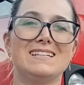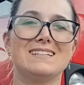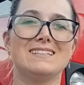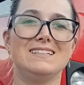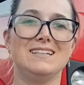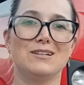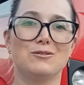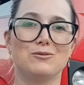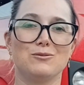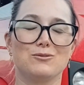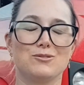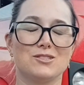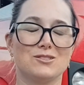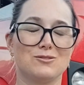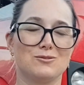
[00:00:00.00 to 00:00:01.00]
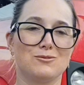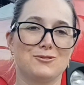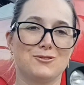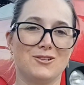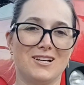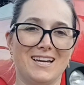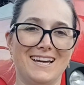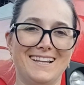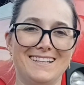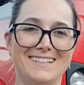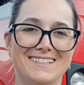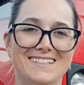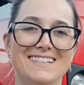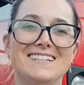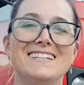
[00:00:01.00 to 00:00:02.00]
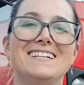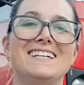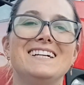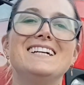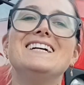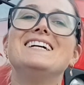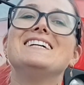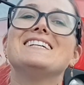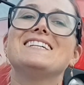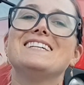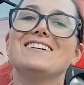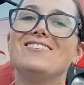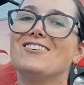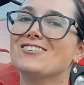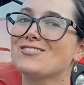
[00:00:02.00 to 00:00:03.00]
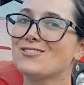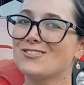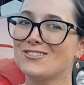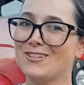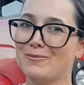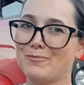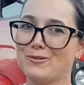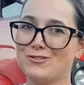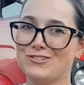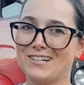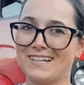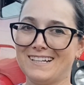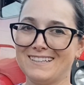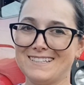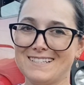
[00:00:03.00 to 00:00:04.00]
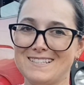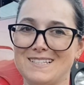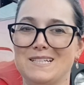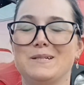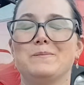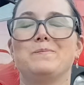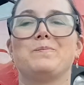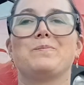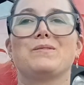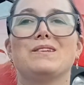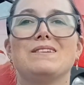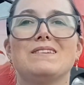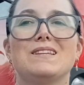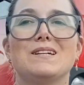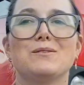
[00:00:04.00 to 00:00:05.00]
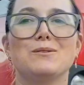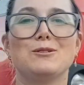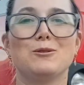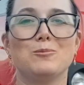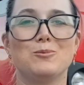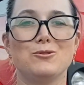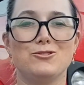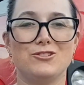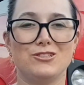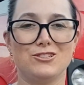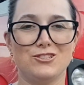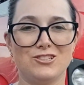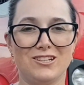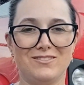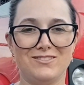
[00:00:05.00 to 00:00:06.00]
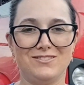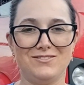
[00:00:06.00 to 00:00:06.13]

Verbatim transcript: E eu sou aquela, né? que gosto sempre de agradecer. Então eu não podia deixar de